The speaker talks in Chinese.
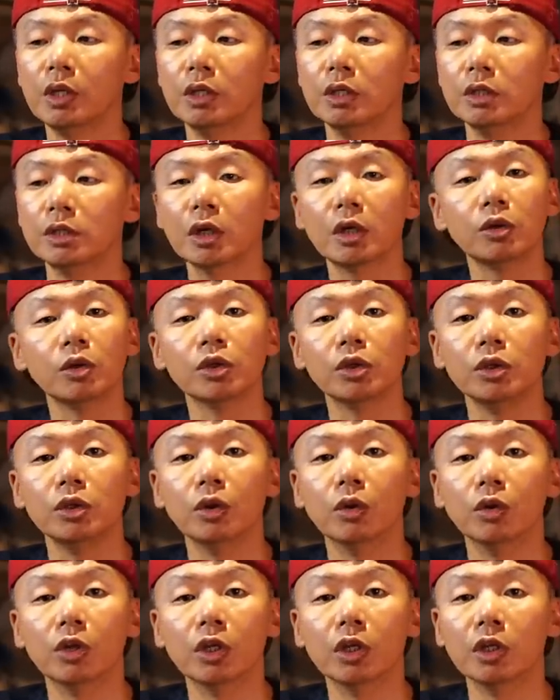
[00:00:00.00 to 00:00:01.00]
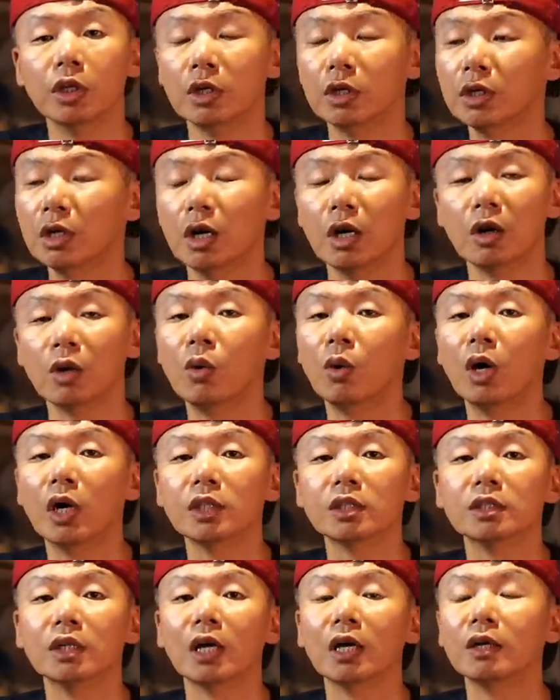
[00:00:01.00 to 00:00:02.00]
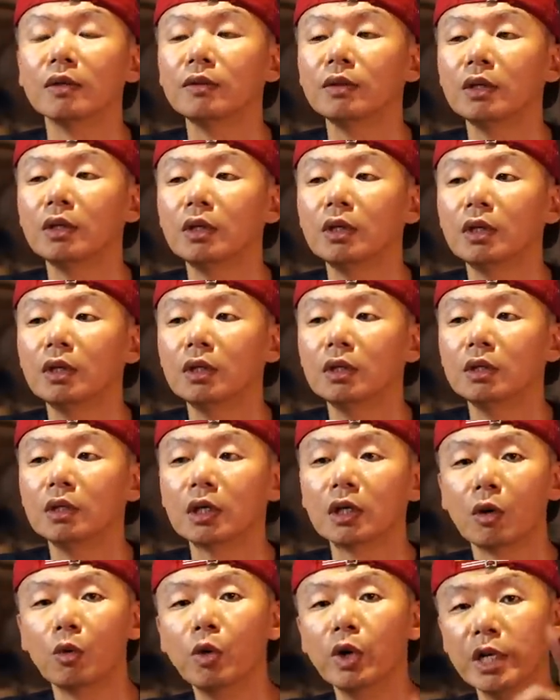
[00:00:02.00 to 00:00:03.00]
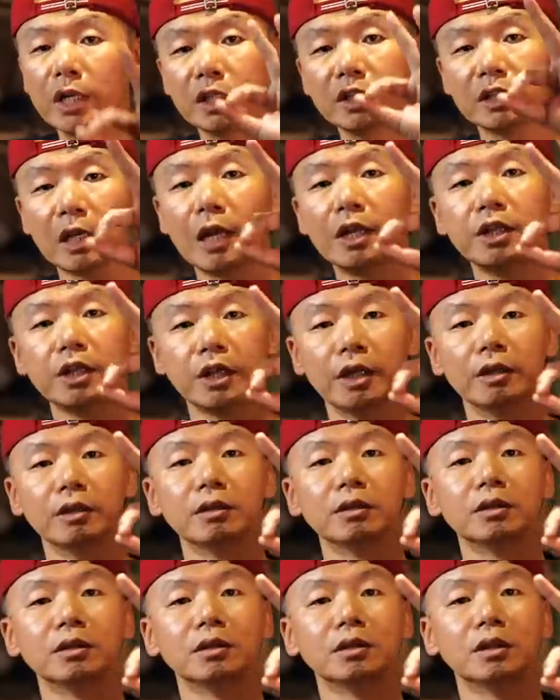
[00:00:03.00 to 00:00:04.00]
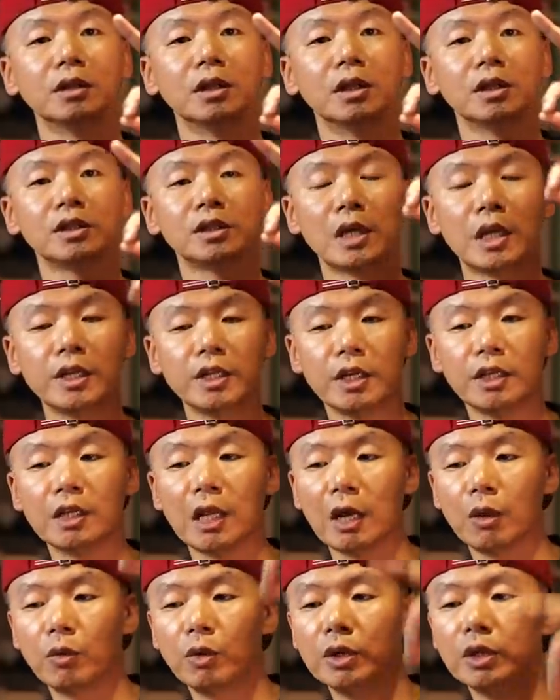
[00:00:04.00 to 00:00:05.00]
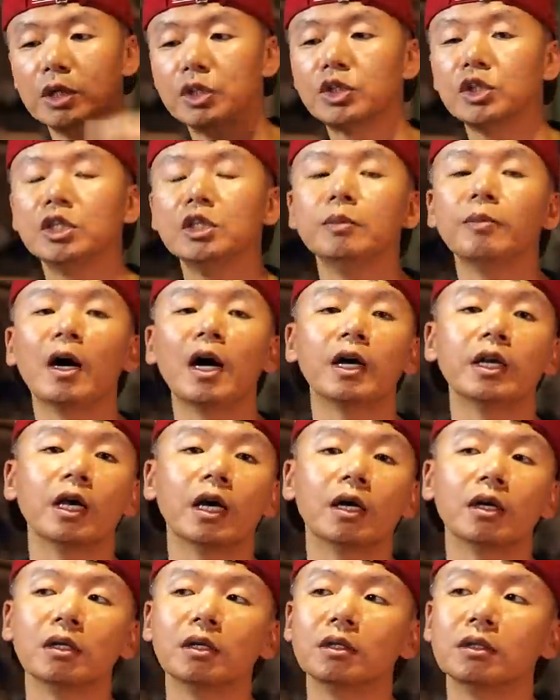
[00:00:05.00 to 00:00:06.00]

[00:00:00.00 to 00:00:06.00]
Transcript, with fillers: 你知道有有的人很夸张，那个问了三年，三年来问了七八样，